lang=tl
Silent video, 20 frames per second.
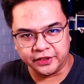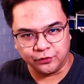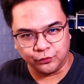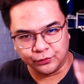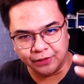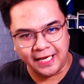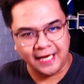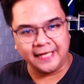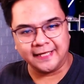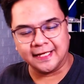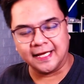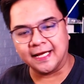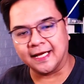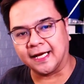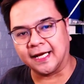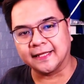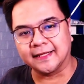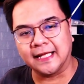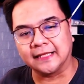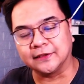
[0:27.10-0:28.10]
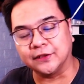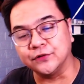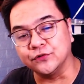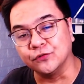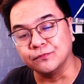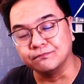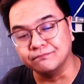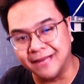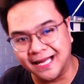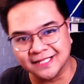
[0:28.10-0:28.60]
unahin na agad natin
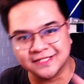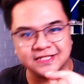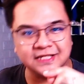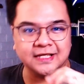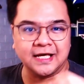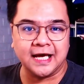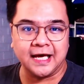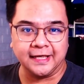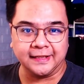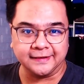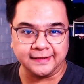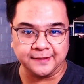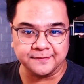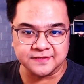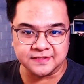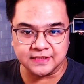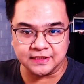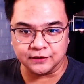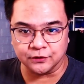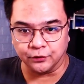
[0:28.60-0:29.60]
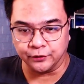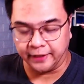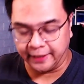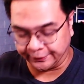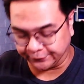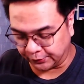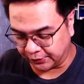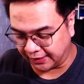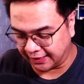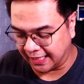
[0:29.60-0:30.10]
yung magic items dito.
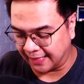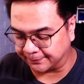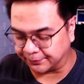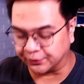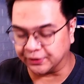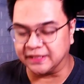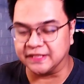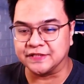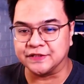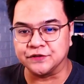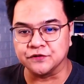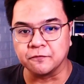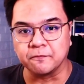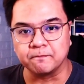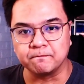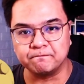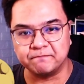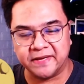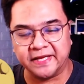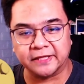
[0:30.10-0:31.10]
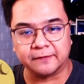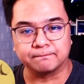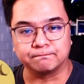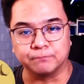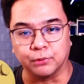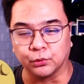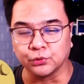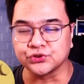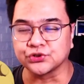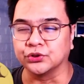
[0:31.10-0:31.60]
Ito na nga po is yung pet
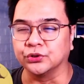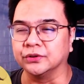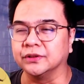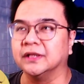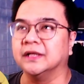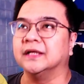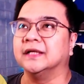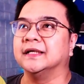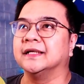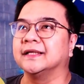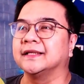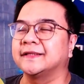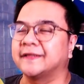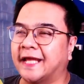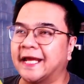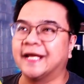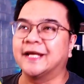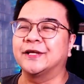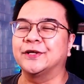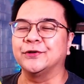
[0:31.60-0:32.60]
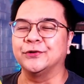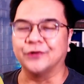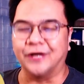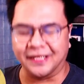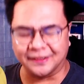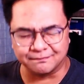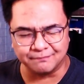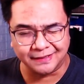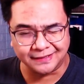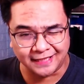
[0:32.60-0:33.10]
potion. Thank you
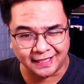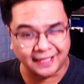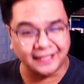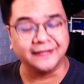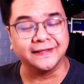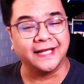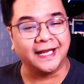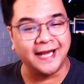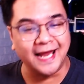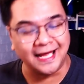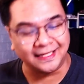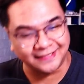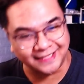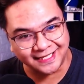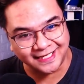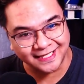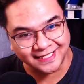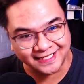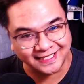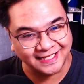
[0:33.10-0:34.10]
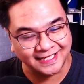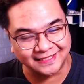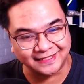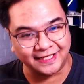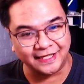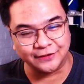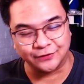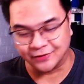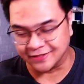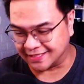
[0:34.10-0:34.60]
at matagal na nating
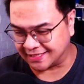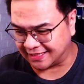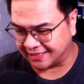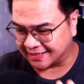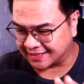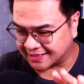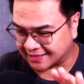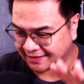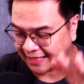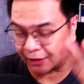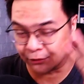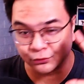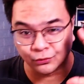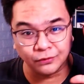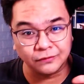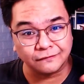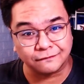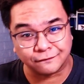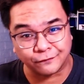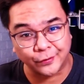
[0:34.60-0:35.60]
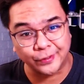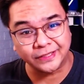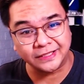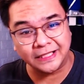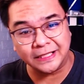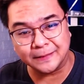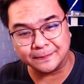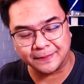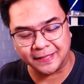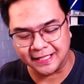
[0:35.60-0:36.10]
hinihintay ito since Town Hall
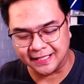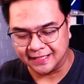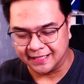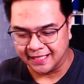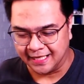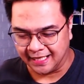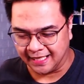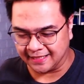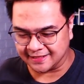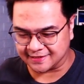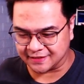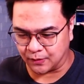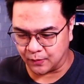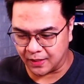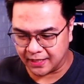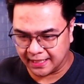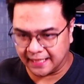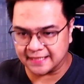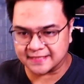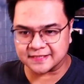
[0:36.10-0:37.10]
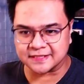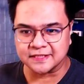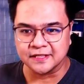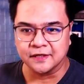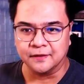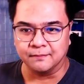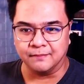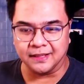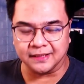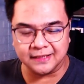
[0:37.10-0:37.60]
14 pa at sa wakas
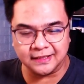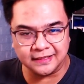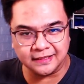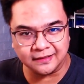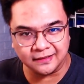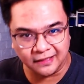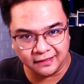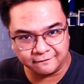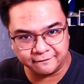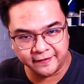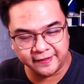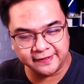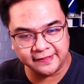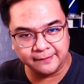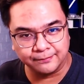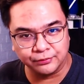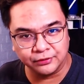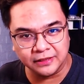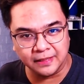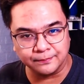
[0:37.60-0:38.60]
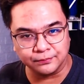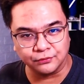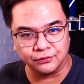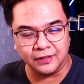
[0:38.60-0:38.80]
magiging available na po